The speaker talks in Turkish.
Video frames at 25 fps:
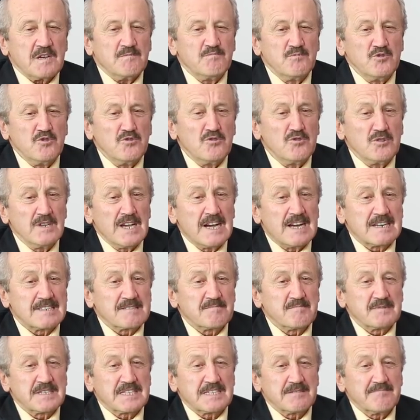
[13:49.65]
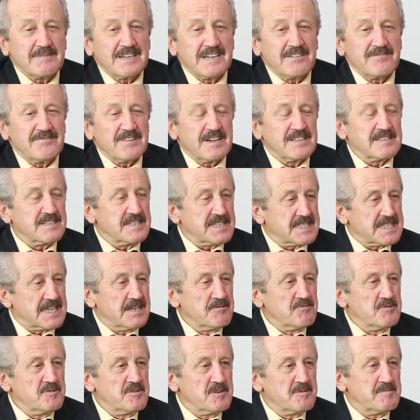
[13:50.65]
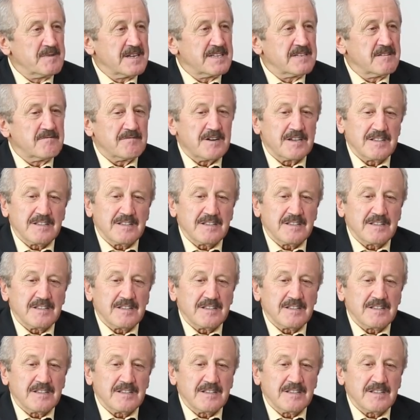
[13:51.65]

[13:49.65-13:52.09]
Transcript: Müdür yardımcısı beyefendi seviyor beni.